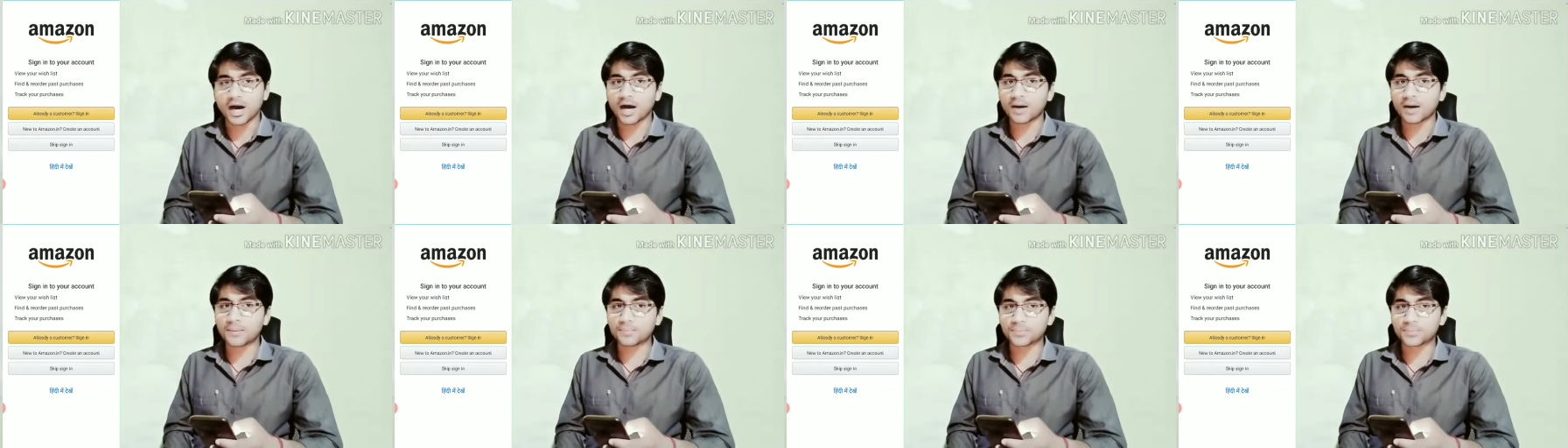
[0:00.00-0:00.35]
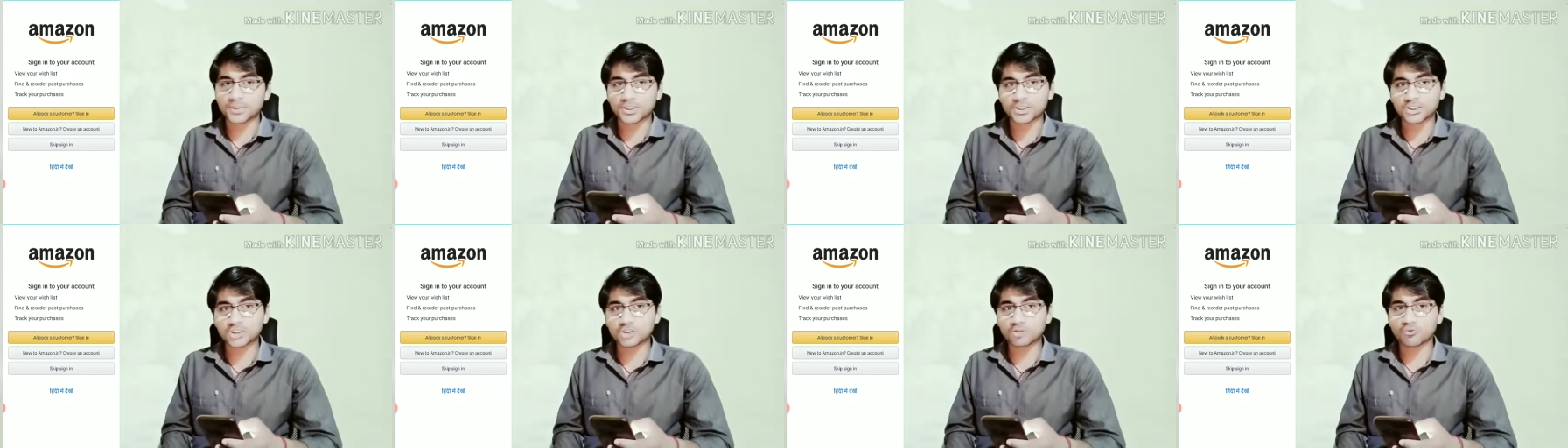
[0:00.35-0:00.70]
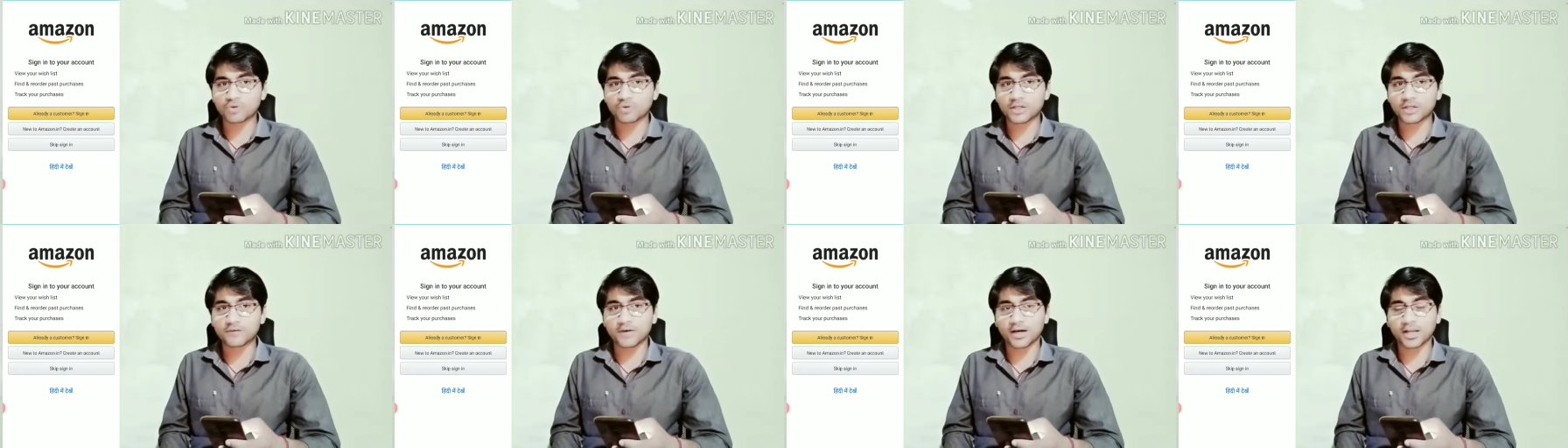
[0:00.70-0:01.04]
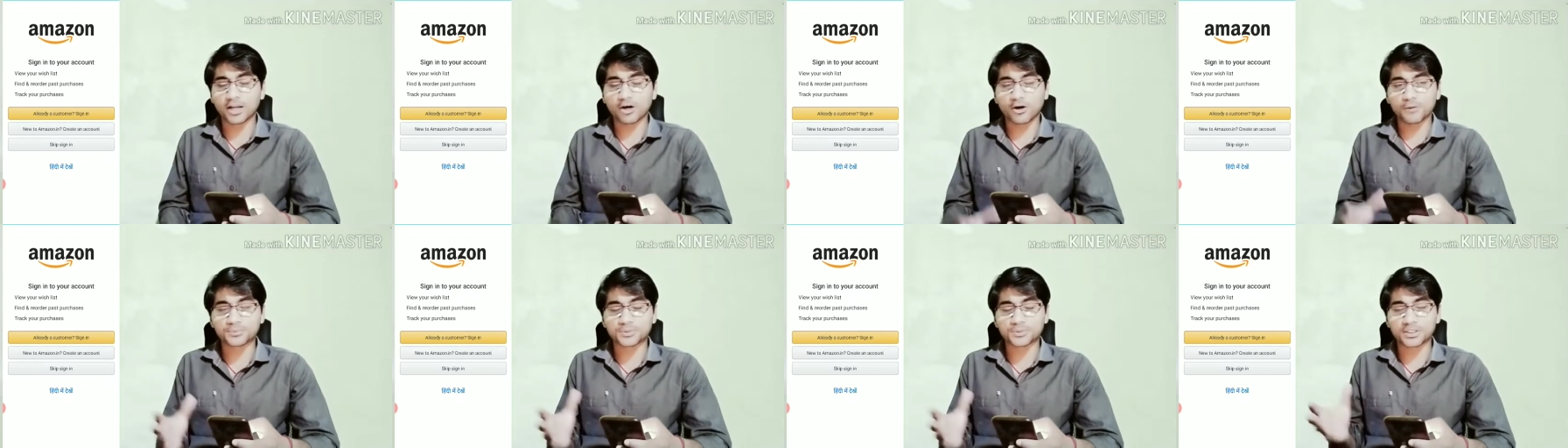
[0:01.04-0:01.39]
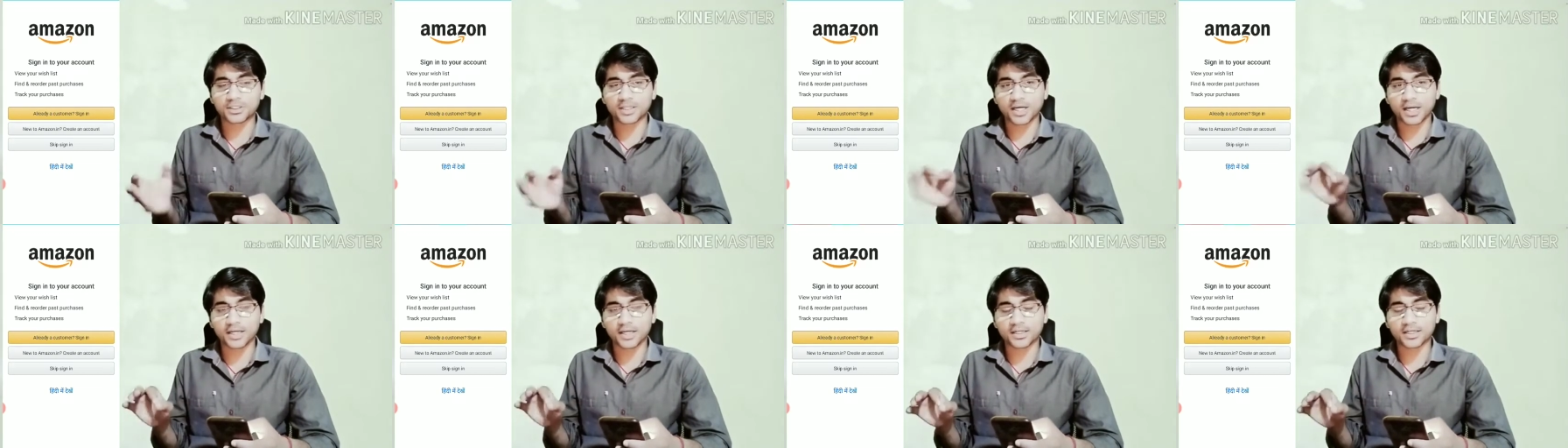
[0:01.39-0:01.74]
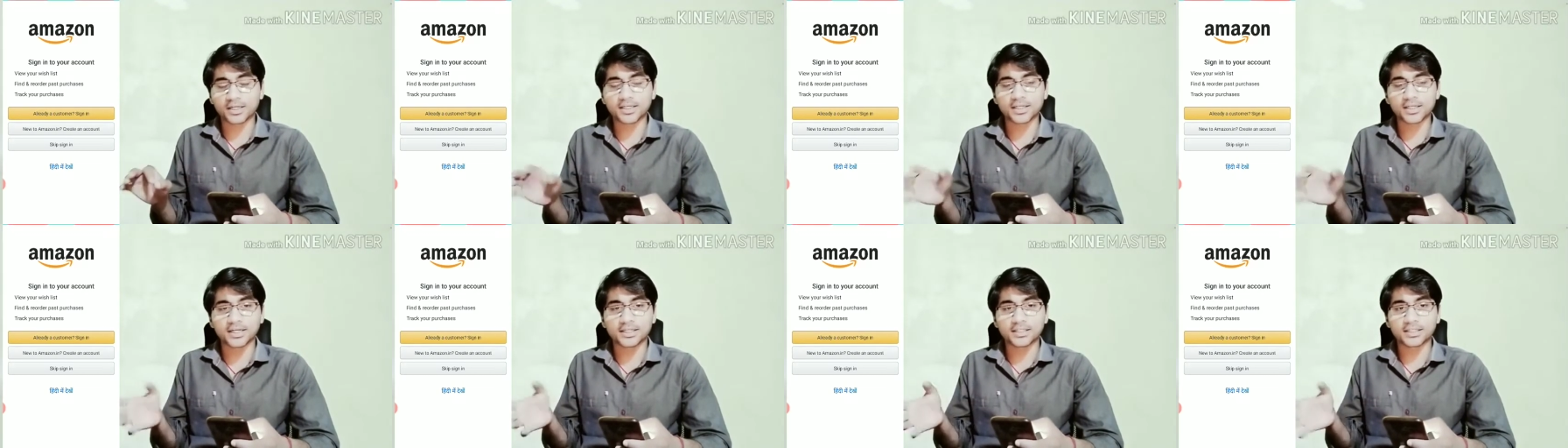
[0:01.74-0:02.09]
आप फिर से वही वाला ऑप्शन डाल
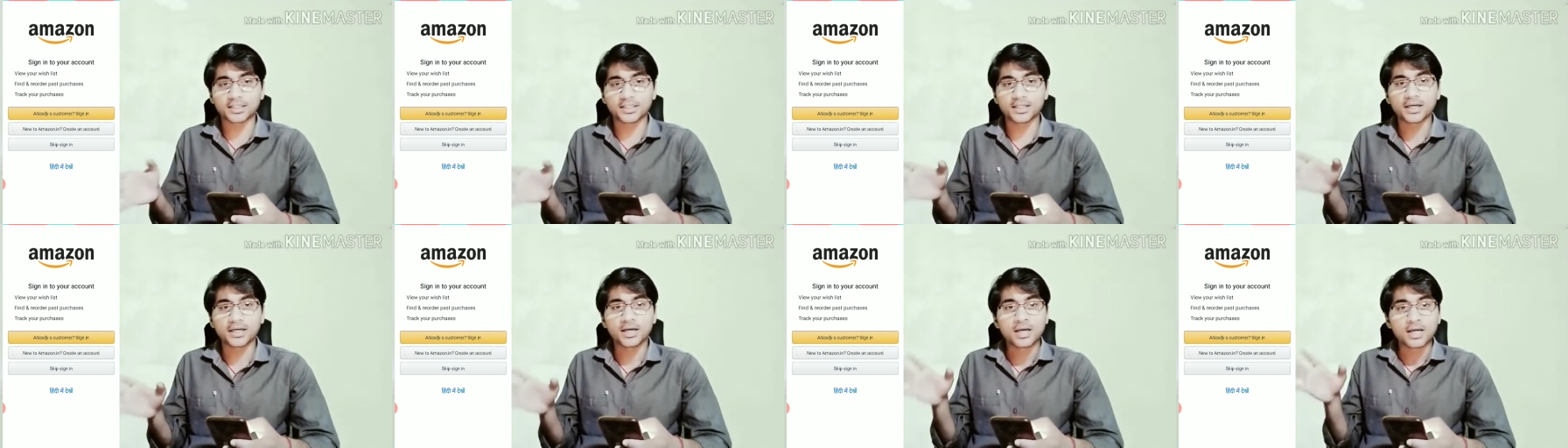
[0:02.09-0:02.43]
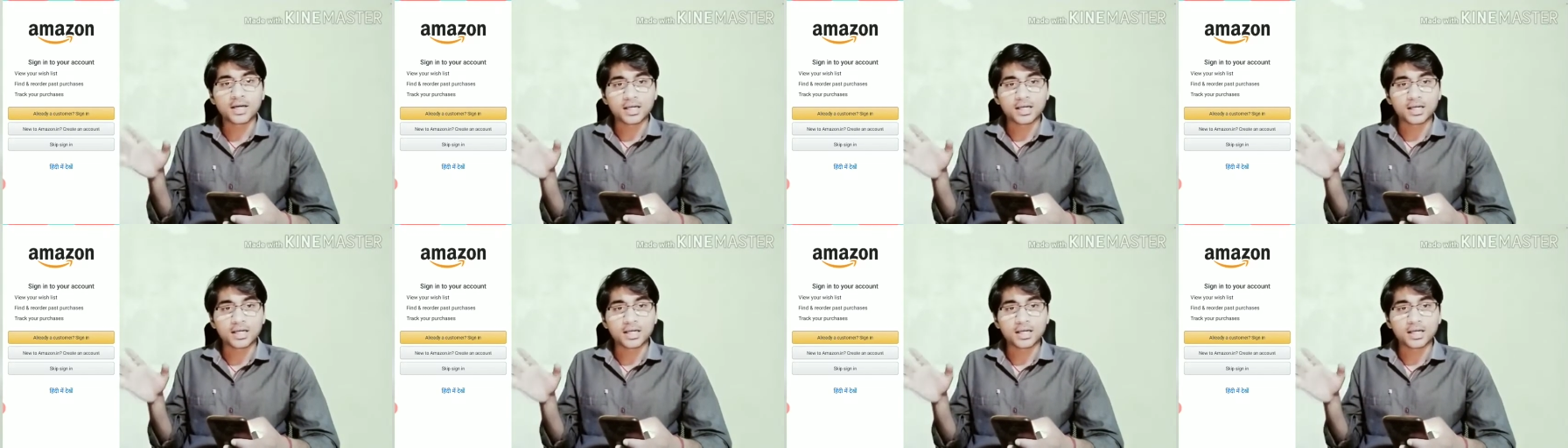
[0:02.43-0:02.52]
करके यानी कि